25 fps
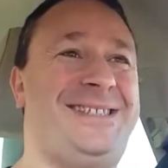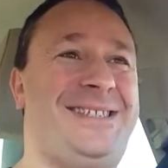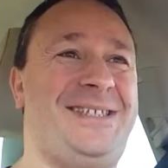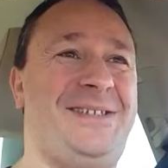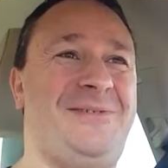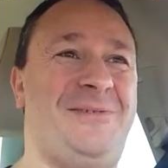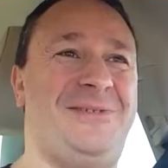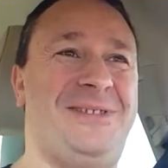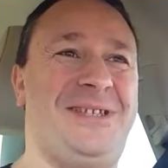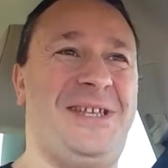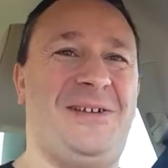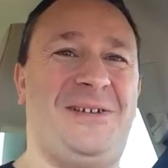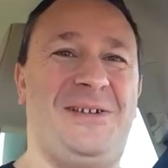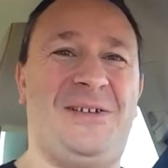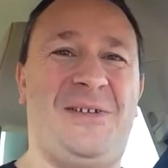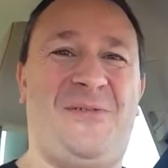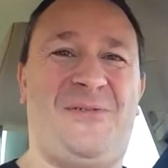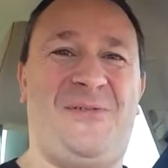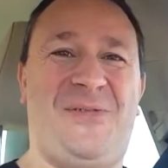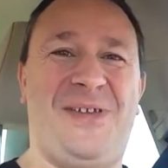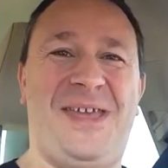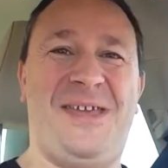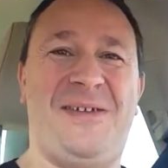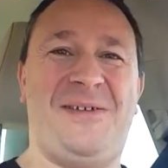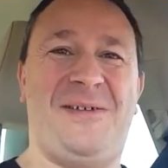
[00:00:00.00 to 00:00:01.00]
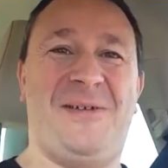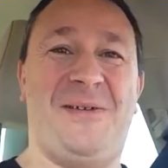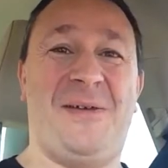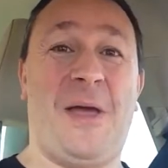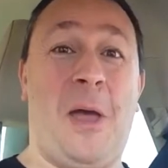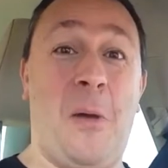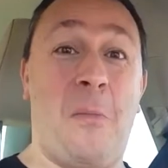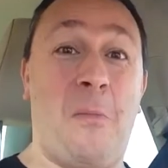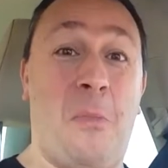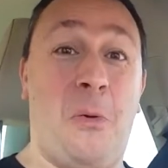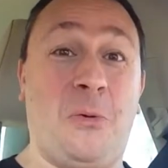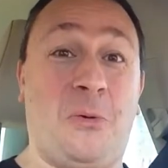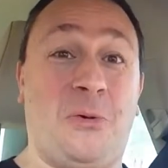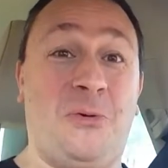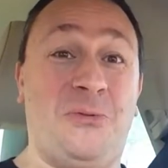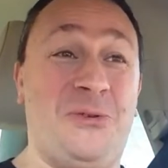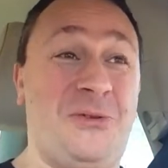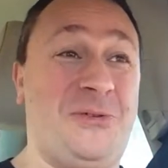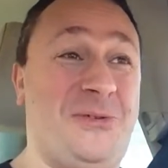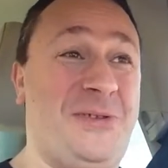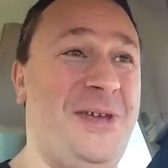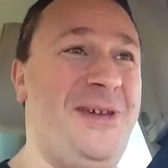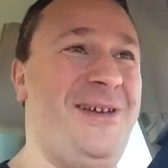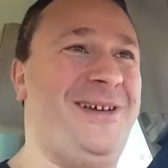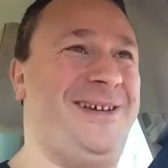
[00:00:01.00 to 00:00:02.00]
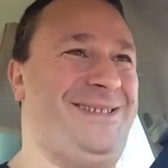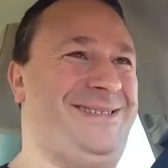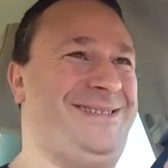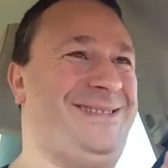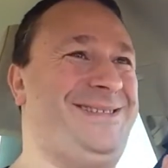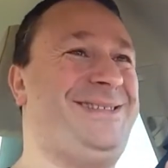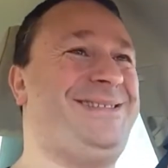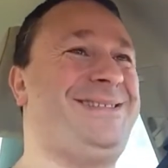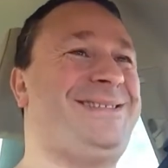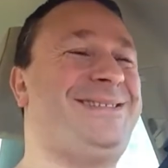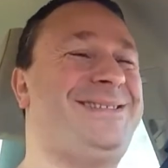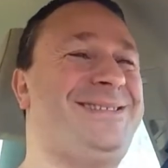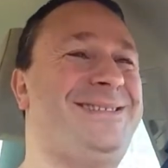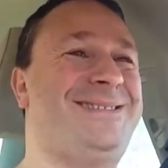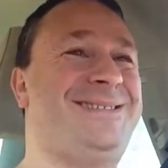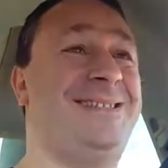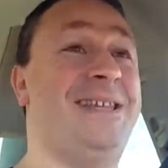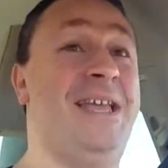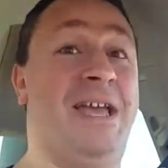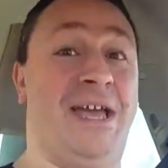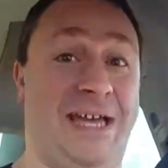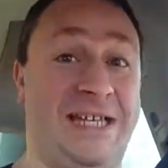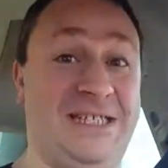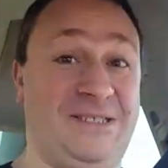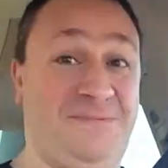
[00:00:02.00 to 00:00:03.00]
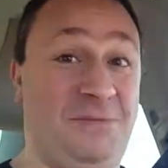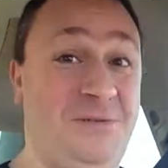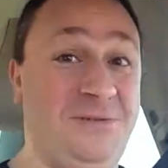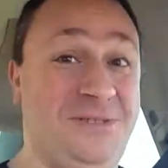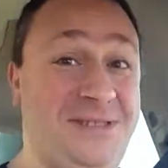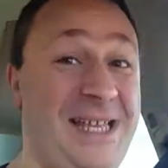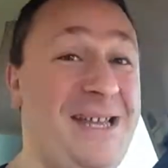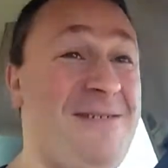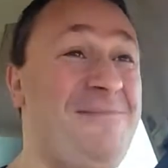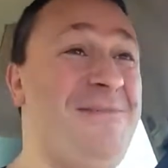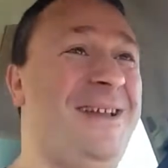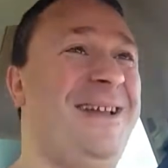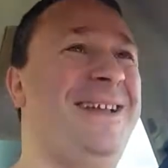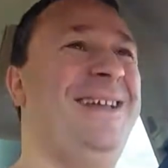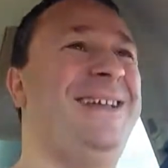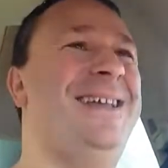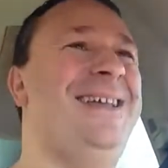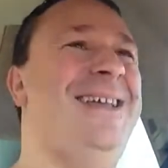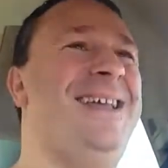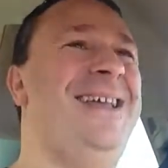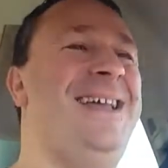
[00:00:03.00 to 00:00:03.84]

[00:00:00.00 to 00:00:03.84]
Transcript: si on est en effet euh, un bon conducteur, responsable,